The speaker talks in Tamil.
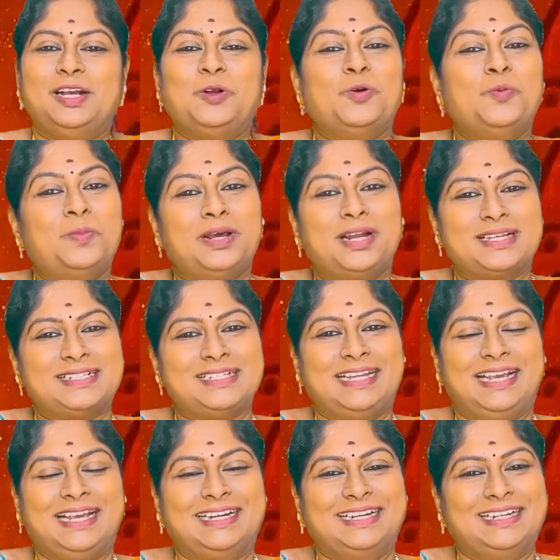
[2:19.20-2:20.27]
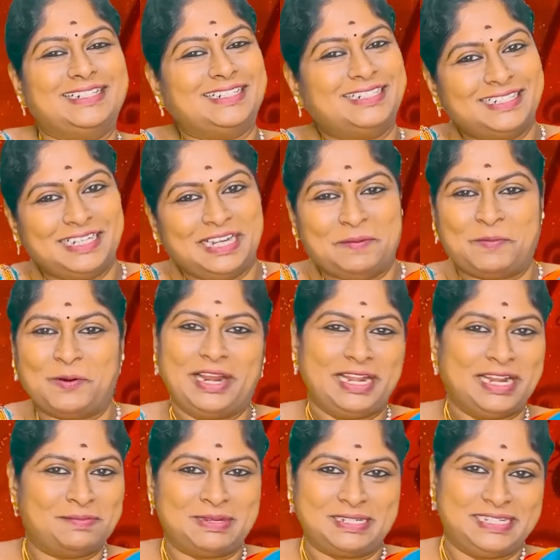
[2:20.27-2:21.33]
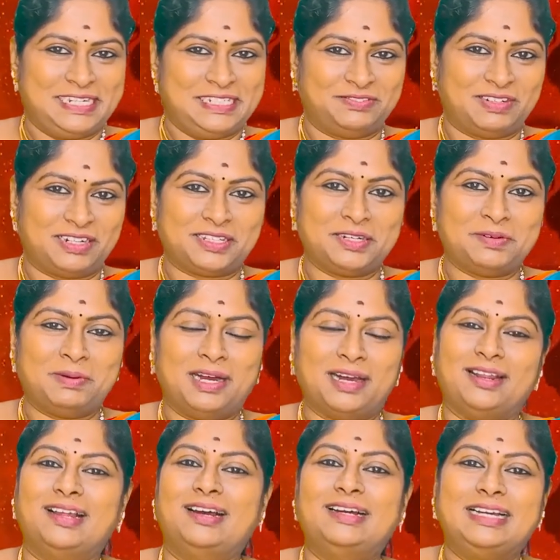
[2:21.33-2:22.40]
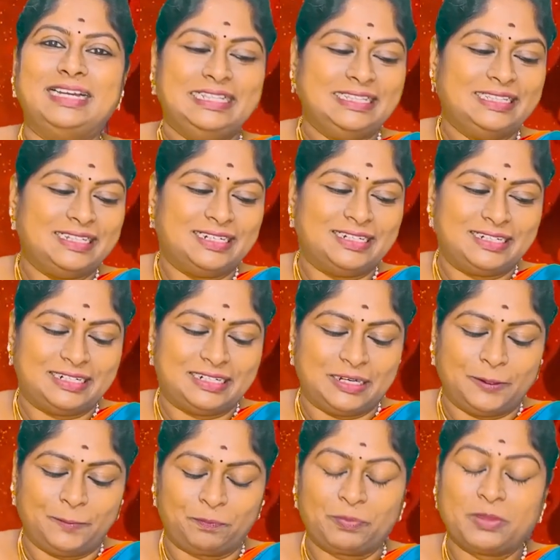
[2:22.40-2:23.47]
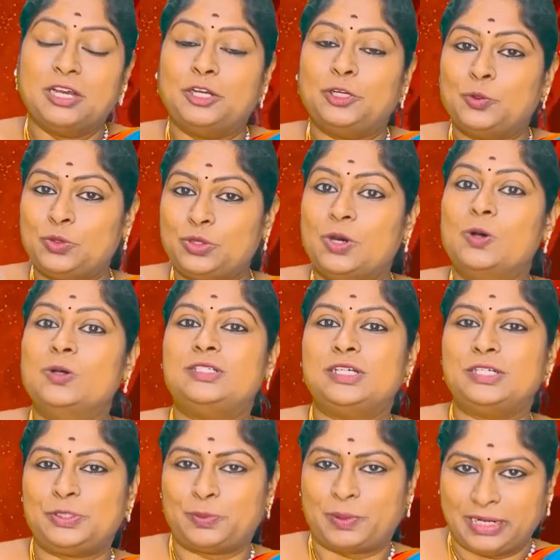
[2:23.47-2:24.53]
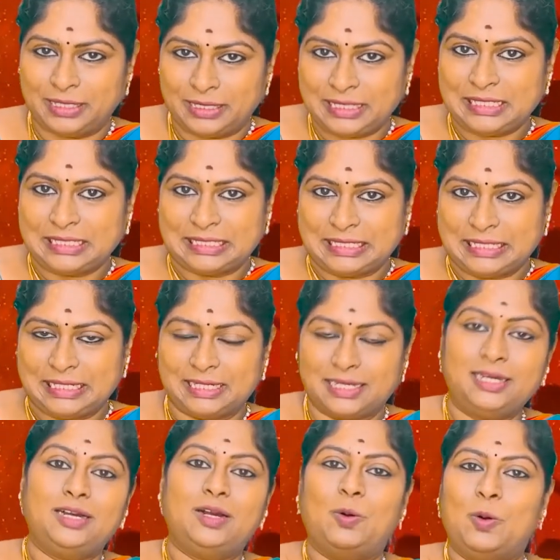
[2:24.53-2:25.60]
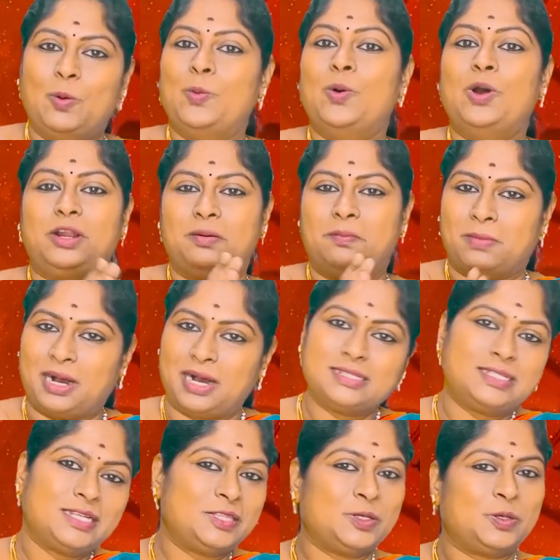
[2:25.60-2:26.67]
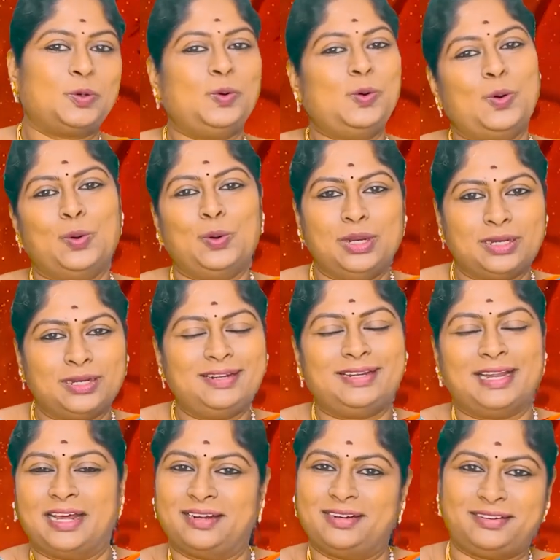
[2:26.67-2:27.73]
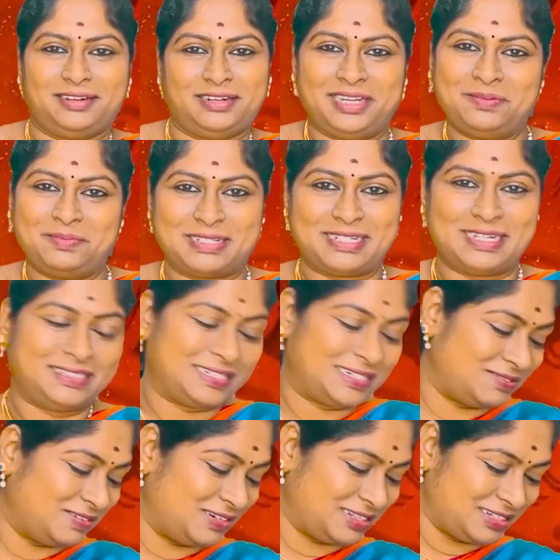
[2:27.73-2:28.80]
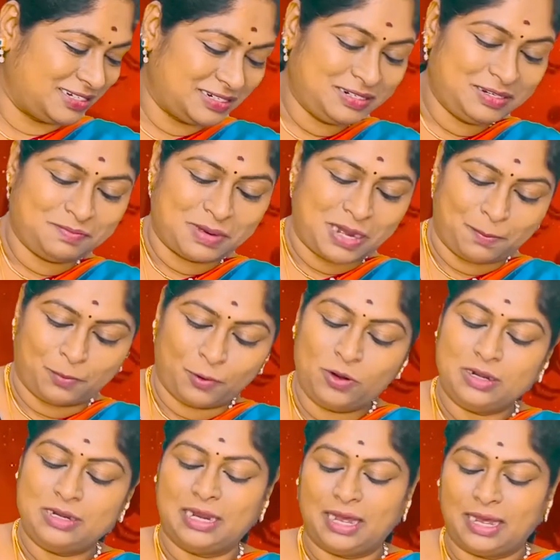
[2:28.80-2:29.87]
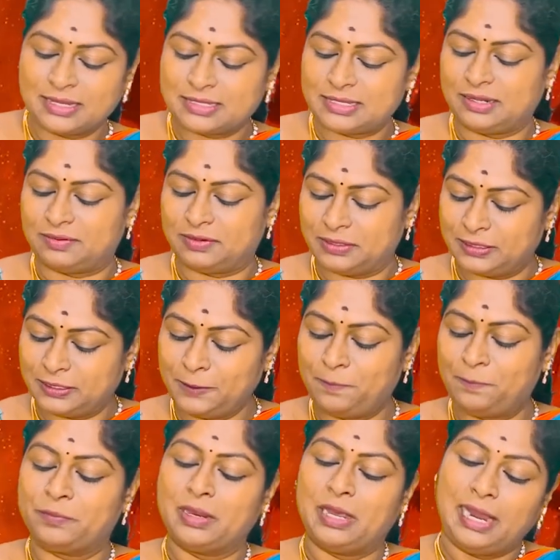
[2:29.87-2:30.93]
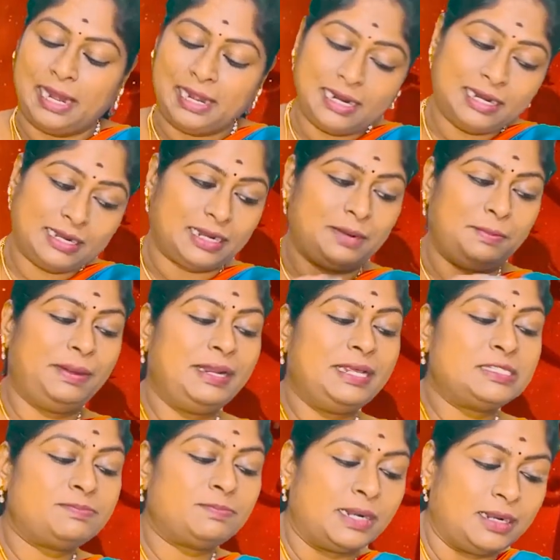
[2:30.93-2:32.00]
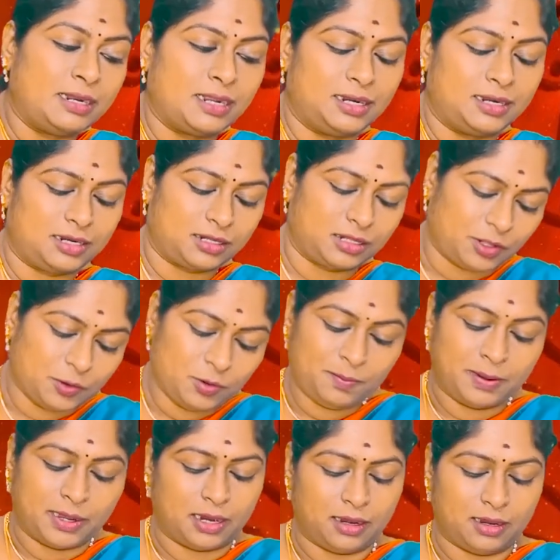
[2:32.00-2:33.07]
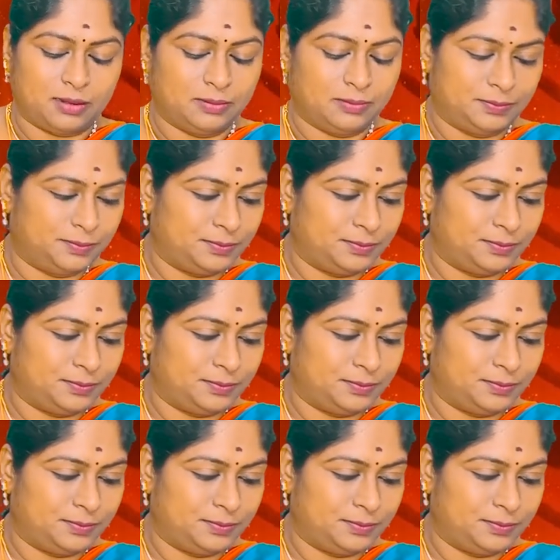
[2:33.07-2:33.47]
கும்பராசி நேயர்களுக்கு இப்போ என்ன மெசேஜ் வருதுன்னு பார்க்கலாம் இந்த டூ தௌசண்ட் டுவெண்ட்டி த்ரீல ஒவ்வொரு மாதத்துக்கும் உங்களுக்கு டேரட் ட்ரேடிங் மெசேஜ் என்ன வருதுன்னு பார்ப்போம் லாஸ்ட்டில் வந்து என்ன ரெமெடிஸ் பண்ணலான்றதையும் பார்க்கலாம்